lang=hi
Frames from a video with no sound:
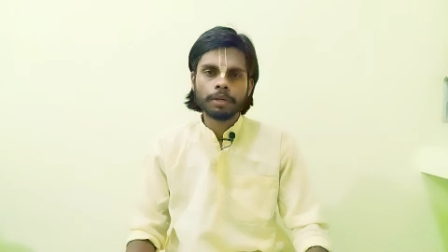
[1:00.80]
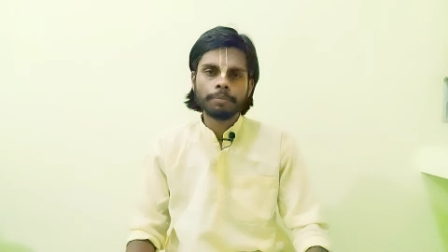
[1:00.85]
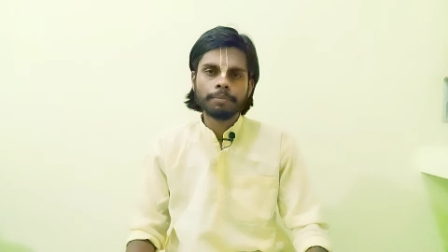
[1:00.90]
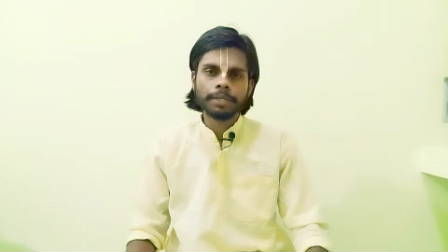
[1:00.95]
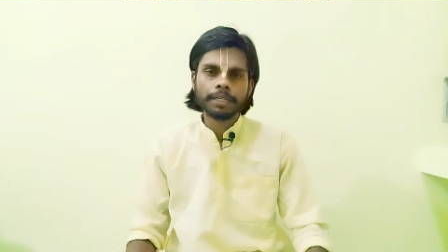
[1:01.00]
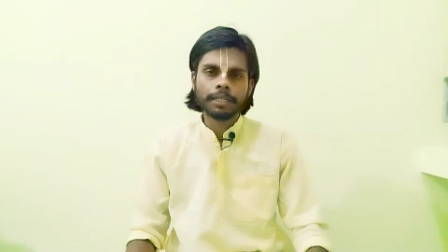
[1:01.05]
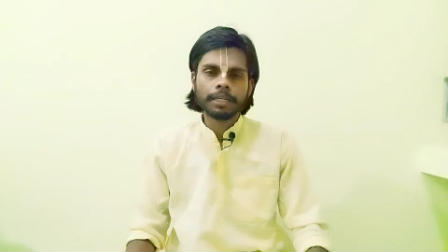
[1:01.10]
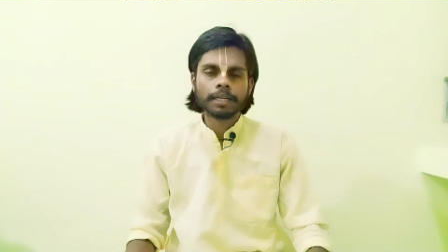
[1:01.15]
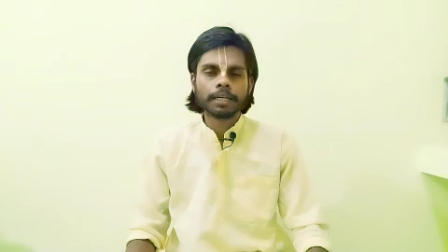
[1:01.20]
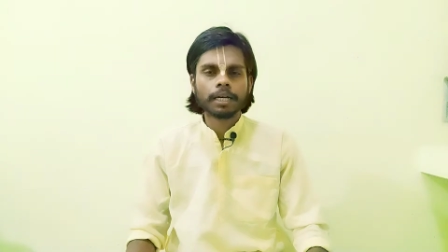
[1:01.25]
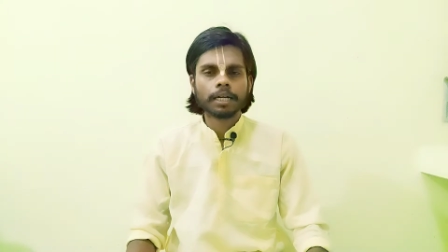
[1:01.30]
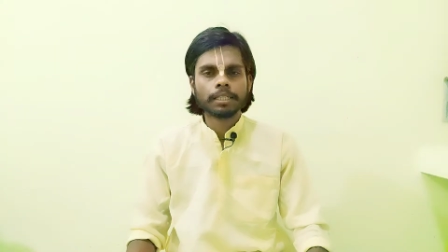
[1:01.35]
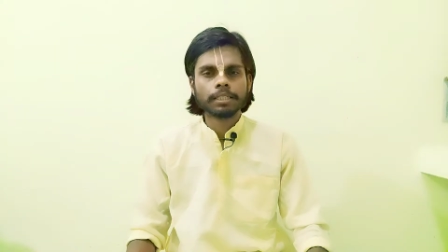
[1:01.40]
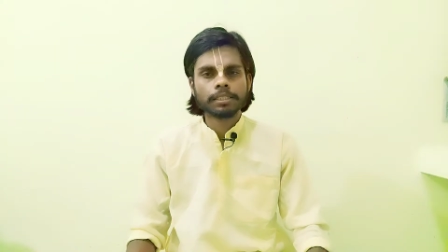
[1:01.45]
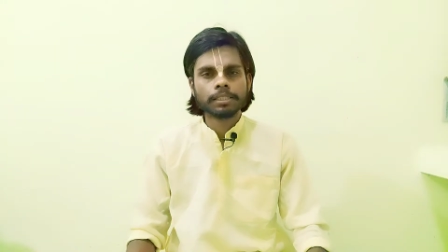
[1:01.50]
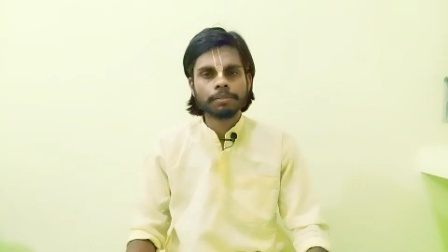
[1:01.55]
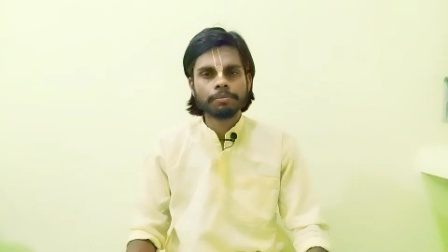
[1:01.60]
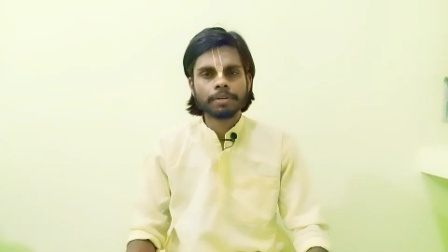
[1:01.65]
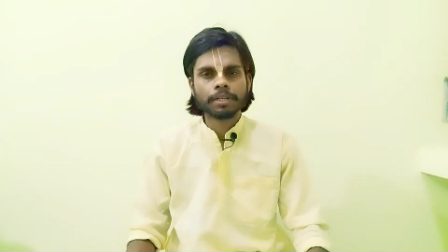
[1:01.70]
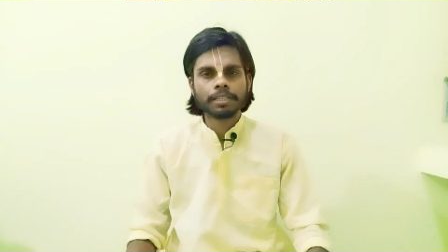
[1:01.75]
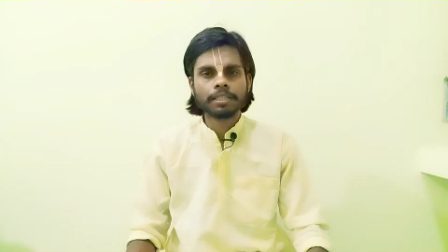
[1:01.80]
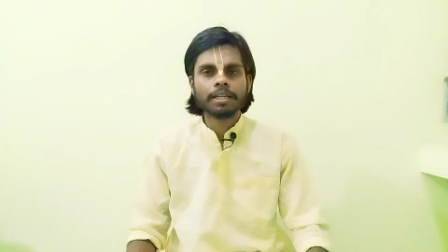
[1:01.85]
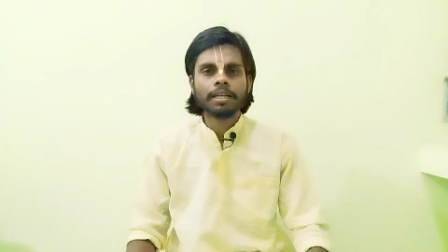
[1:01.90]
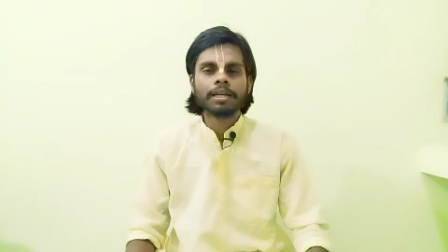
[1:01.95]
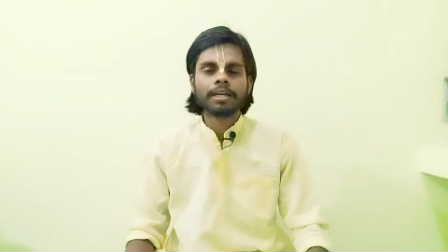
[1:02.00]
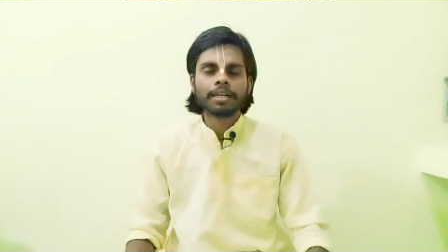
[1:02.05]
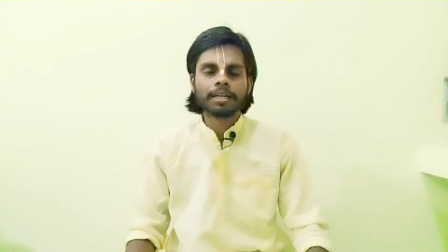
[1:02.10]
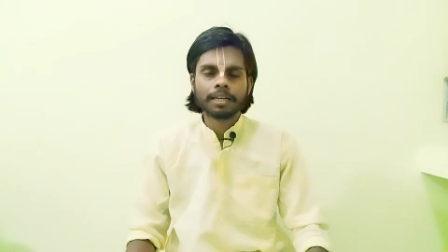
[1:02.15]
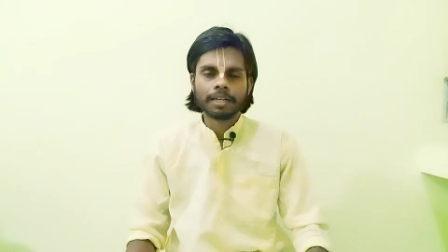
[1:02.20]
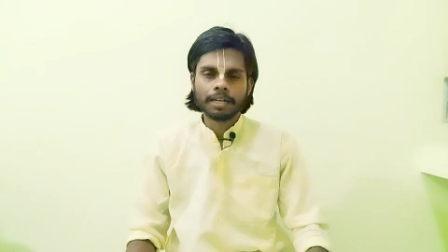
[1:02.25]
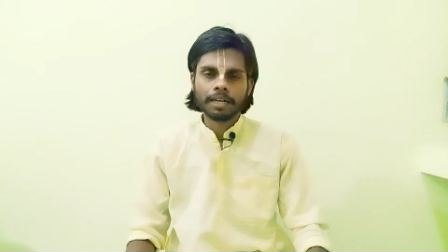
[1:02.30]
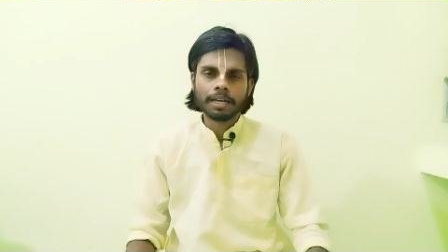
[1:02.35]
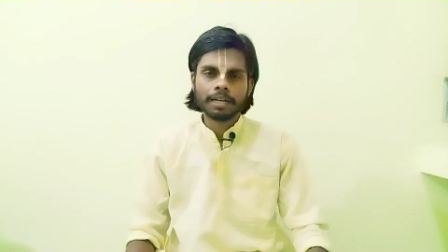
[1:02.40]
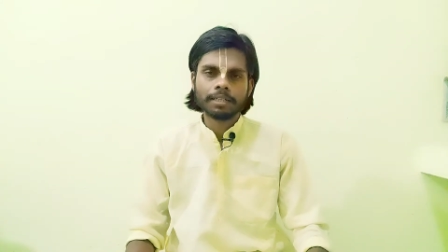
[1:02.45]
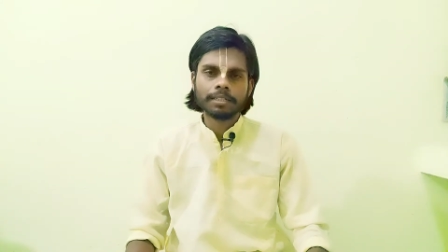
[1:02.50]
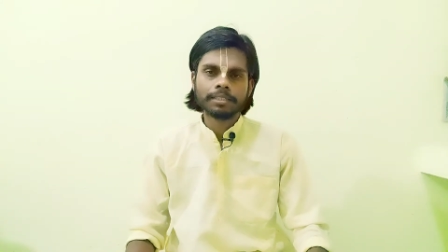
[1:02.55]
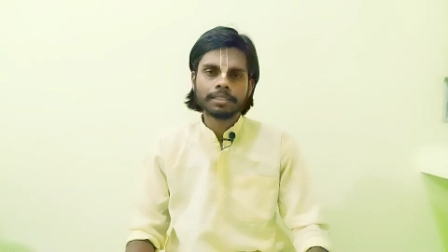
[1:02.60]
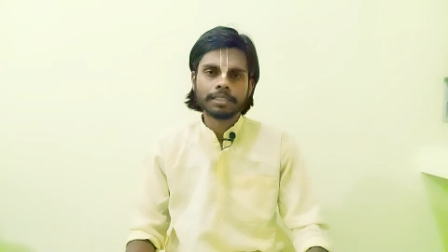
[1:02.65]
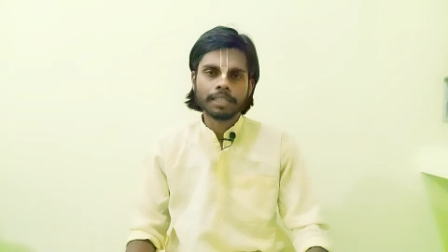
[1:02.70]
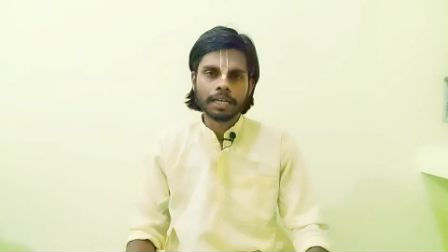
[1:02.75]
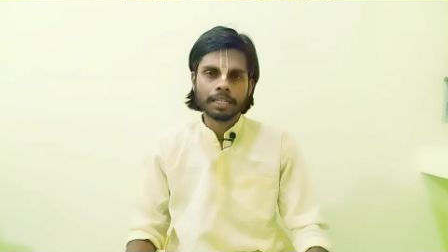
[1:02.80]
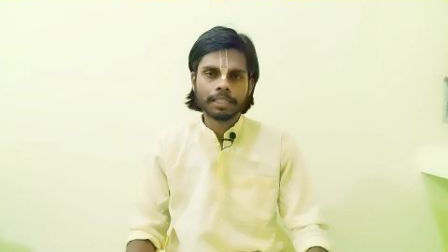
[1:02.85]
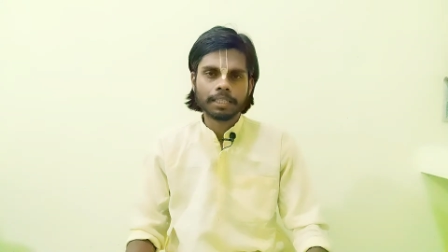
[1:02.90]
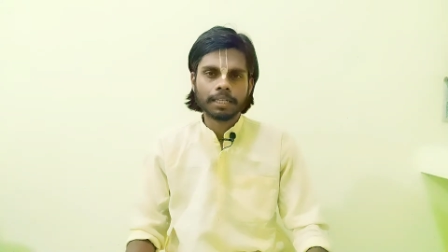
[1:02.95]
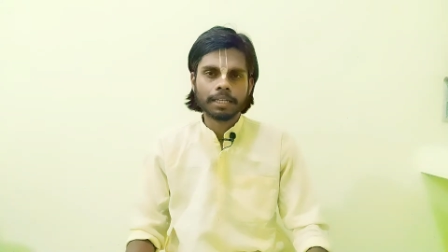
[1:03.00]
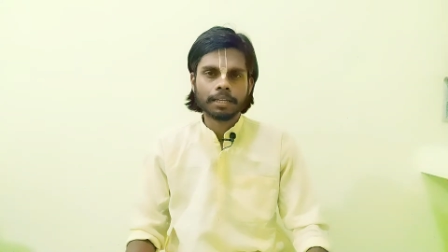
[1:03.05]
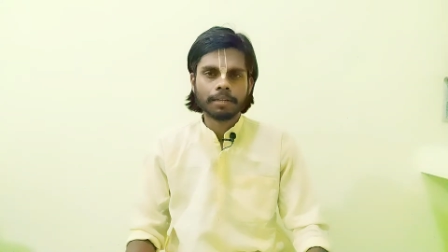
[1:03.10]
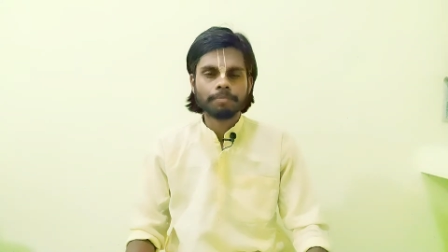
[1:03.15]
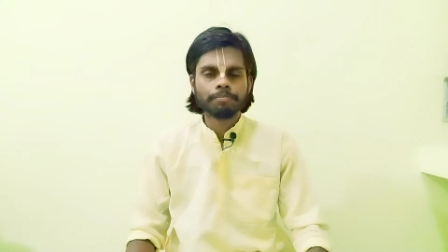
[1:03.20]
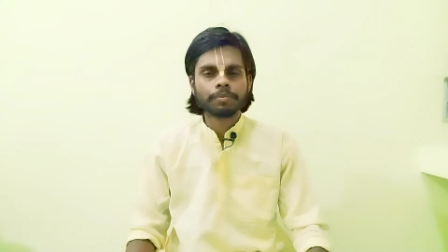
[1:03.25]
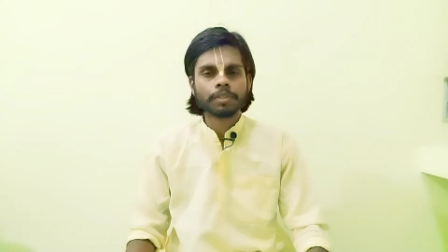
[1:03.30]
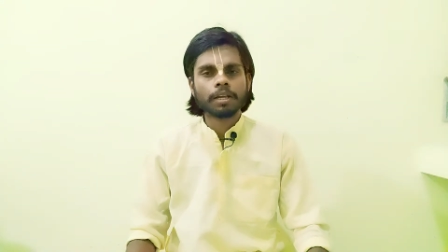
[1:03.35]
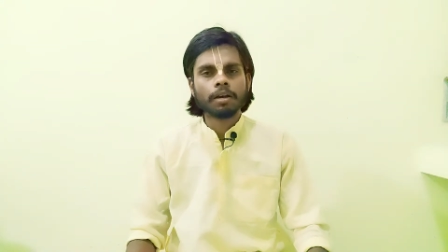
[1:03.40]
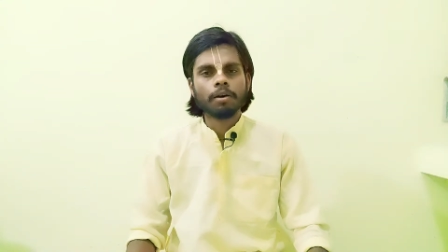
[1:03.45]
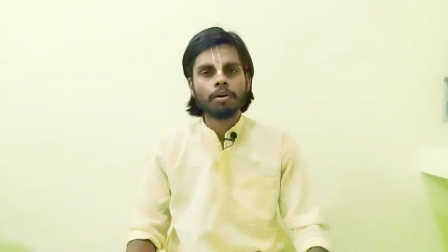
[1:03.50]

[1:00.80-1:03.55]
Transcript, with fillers: कि वे भी एकादशी व्रत करना चाहते हैं